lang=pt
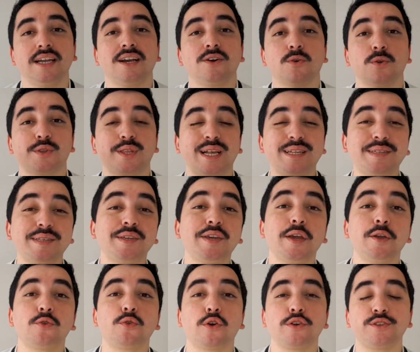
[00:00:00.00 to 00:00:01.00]
Acontece
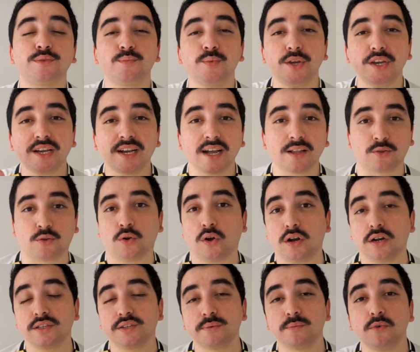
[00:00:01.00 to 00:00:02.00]
que em
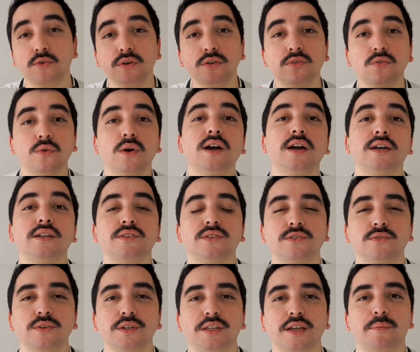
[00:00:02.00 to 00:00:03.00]
2014, muito
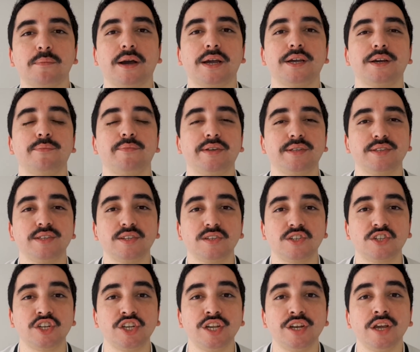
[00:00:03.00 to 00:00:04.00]
antes do Inter Miami
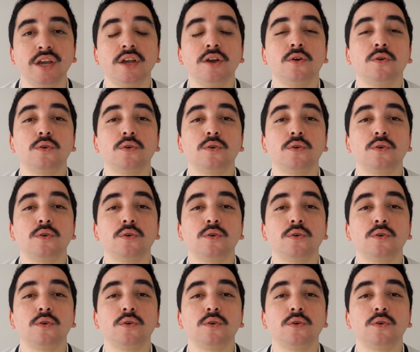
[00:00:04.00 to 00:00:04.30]
existir,